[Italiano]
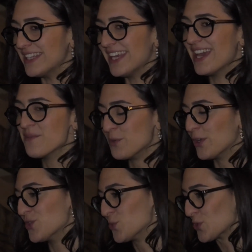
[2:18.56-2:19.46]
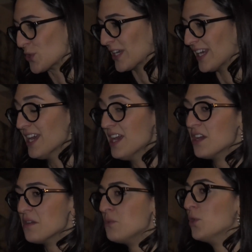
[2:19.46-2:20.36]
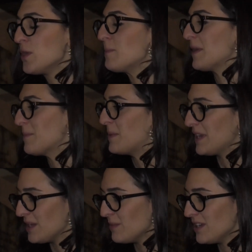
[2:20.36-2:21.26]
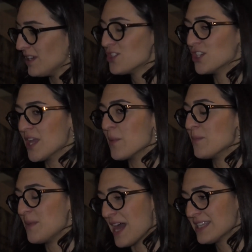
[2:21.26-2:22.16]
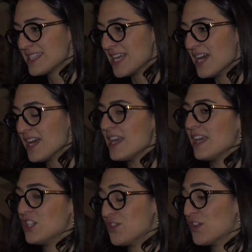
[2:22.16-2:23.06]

quindi è più che giusto che noi per primi scendiamo in piazza